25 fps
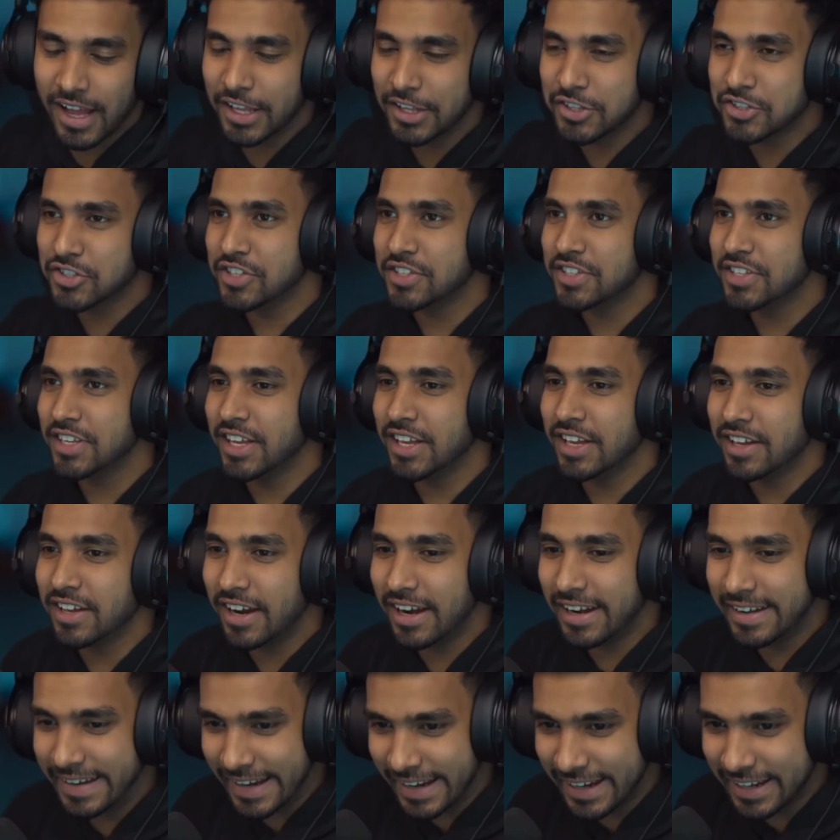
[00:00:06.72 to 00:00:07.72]
अच्छे से
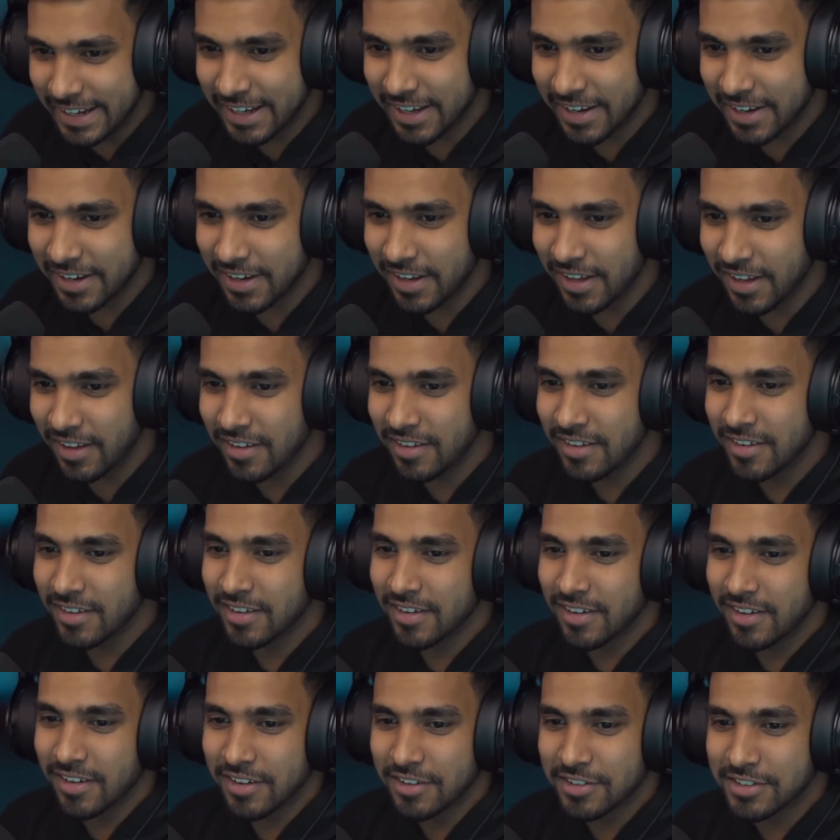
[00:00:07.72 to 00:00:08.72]
अटेंड करना
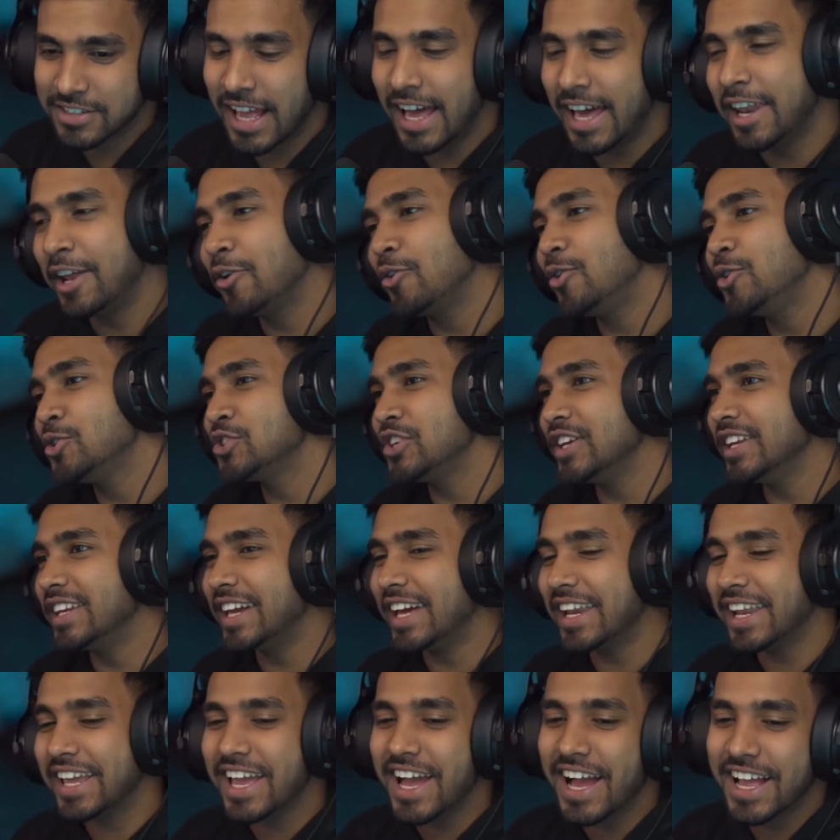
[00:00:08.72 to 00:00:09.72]
सारे क्वेश्चन
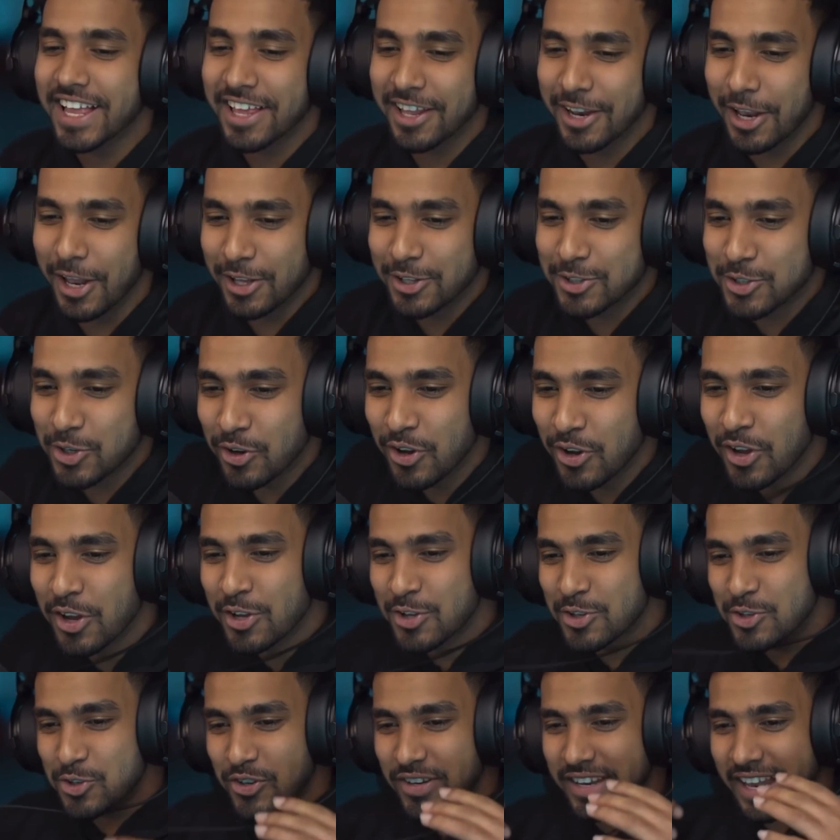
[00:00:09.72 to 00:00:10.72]
करके आ जाना जो
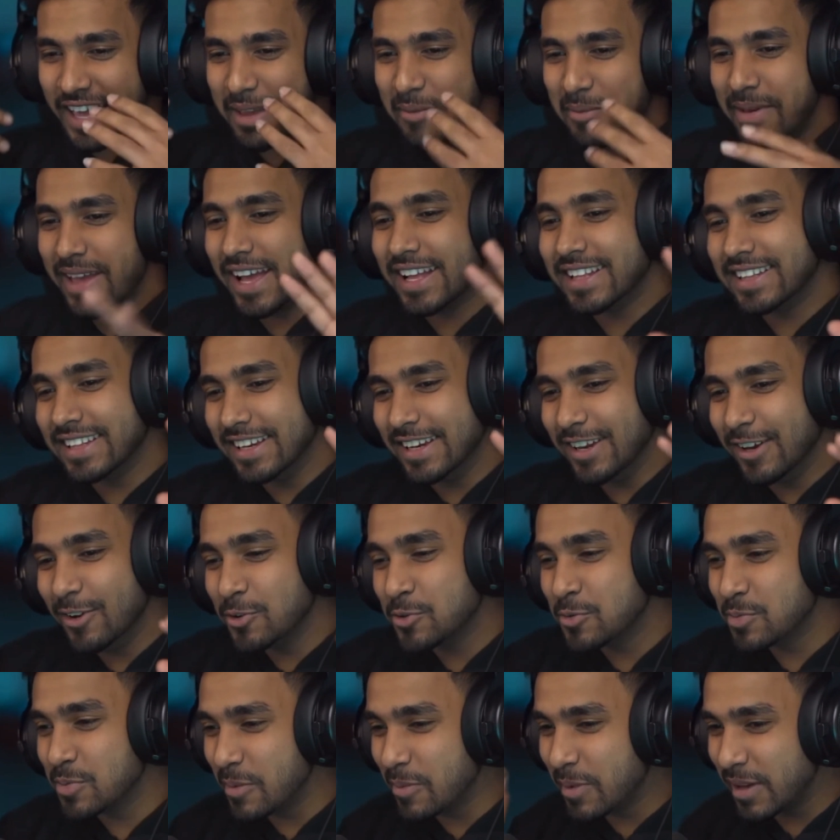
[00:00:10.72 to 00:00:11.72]
जो नहीं भी आता ना
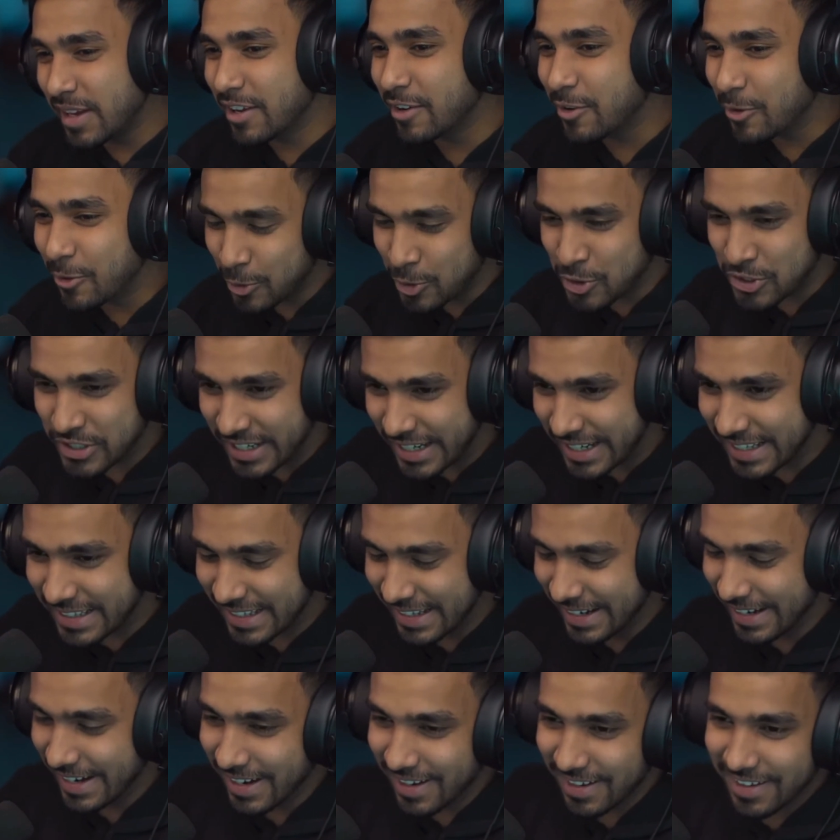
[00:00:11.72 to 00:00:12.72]
उसमें भी कुछ लिख
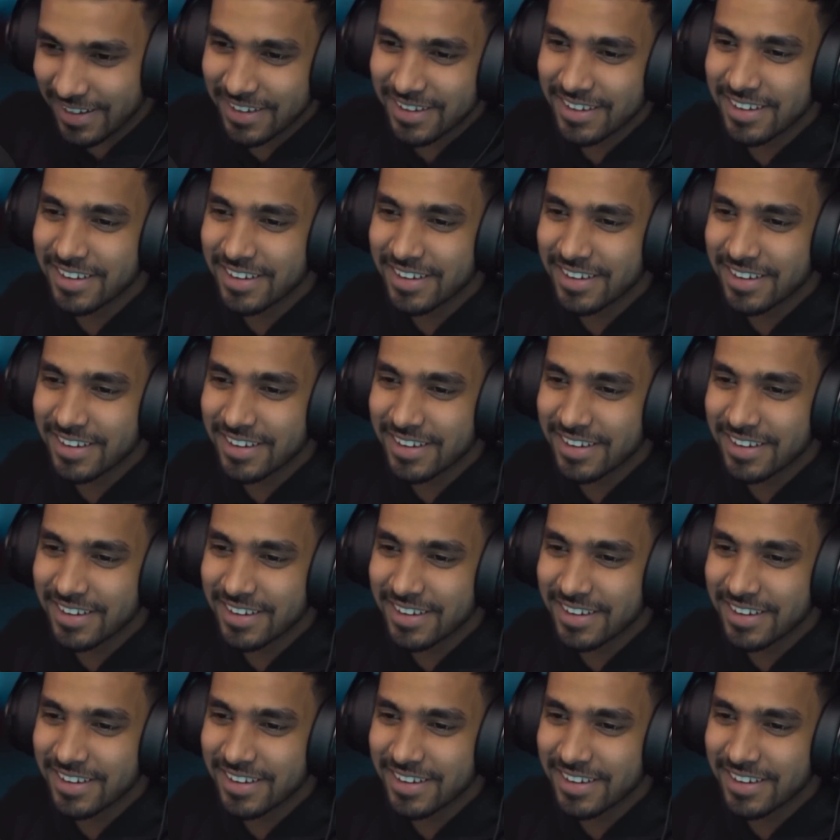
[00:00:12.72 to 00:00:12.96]
देना